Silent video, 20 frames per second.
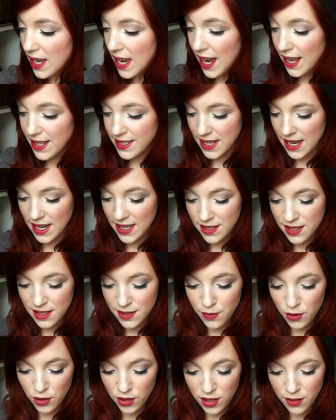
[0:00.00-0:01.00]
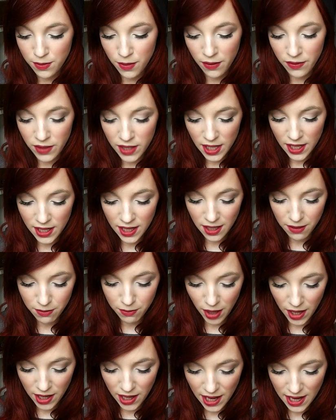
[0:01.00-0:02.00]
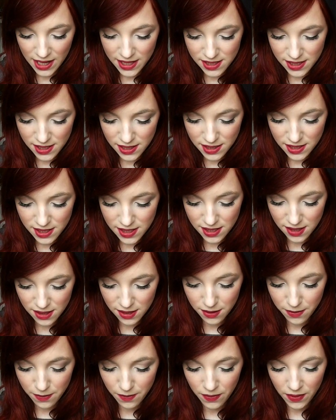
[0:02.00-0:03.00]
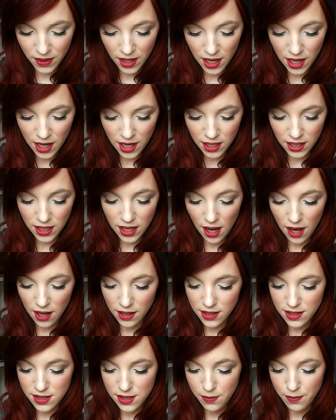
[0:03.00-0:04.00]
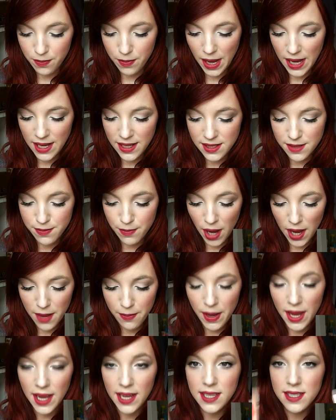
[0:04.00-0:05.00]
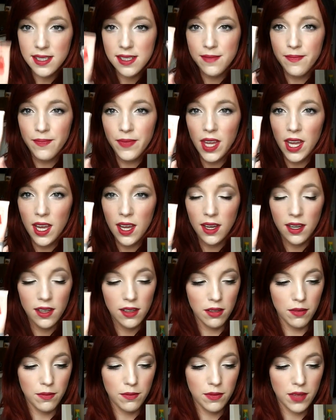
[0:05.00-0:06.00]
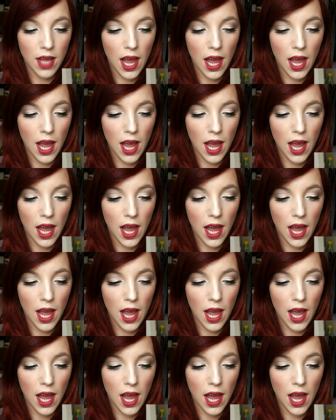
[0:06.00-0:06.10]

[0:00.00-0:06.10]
Als erstes möchte ich mal wieder nennen meine Essence ähm, ja, diese Base, My Base, ähm,